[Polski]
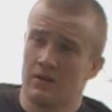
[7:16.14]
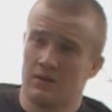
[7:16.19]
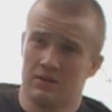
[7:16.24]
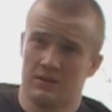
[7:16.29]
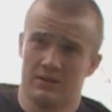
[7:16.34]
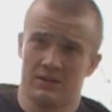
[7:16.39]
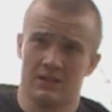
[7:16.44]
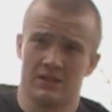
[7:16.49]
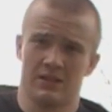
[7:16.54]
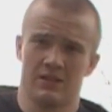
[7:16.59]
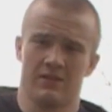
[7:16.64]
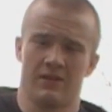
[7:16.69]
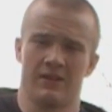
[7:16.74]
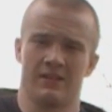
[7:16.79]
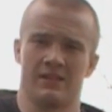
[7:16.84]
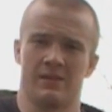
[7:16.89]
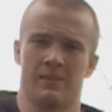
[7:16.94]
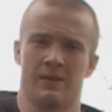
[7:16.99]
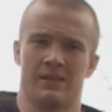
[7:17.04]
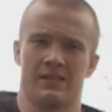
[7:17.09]
no i
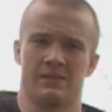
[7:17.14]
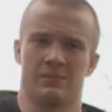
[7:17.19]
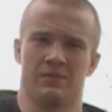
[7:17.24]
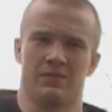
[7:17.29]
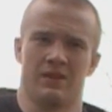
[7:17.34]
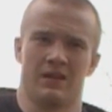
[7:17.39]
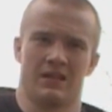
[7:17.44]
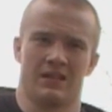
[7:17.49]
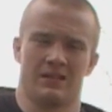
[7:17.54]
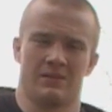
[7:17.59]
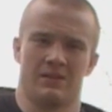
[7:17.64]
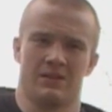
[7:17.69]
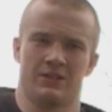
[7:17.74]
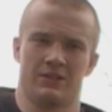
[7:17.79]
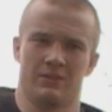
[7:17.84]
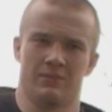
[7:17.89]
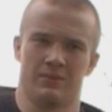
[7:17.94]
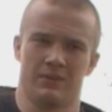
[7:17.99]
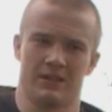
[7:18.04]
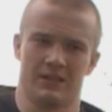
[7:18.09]
zdecydowanie zapasy, bo walka z
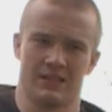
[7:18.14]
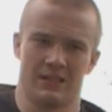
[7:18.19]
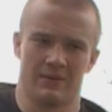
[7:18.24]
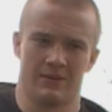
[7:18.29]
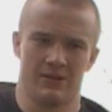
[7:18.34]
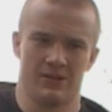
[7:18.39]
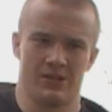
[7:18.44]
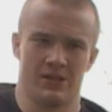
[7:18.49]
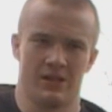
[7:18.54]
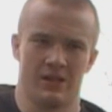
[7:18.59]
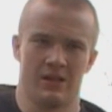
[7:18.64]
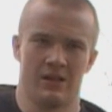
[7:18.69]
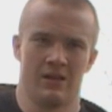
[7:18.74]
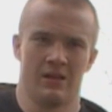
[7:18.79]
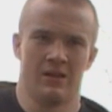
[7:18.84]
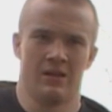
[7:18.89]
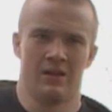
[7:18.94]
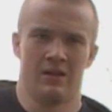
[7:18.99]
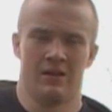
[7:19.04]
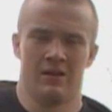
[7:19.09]
Maćkiem pokazała, że
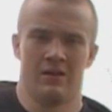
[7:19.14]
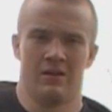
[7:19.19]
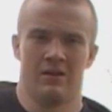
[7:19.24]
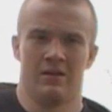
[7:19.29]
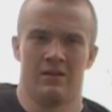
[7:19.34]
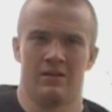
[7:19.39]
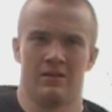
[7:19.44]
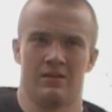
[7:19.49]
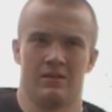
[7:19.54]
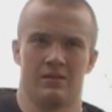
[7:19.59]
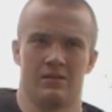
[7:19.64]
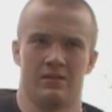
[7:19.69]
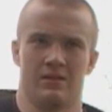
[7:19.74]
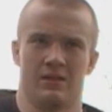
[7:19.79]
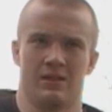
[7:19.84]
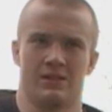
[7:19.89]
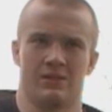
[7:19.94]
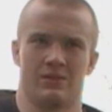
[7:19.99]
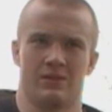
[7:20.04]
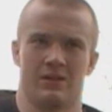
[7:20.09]

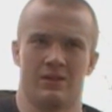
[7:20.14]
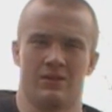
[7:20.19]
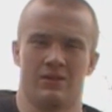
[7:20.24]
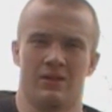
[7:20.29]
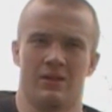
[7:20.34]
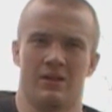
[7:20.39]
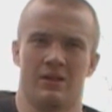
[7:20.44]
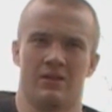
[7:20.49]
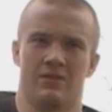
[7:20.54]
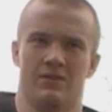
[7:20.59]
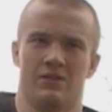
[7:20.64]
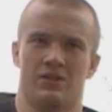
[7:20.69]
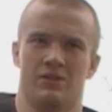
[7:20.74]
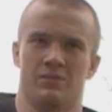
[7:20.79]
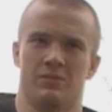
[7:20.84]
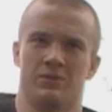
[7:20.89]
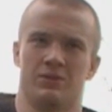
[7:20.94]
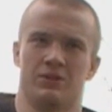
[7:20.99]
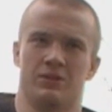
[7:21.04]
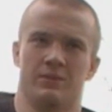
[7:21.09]
nie są one na
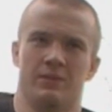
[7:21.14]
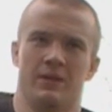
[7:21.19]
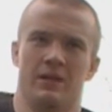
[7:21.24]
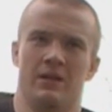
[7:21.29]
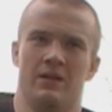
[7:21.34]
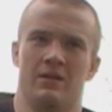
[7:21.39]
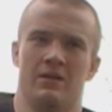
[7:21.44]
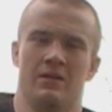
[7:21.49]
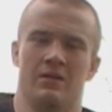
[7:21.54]
najwyższym poziomie.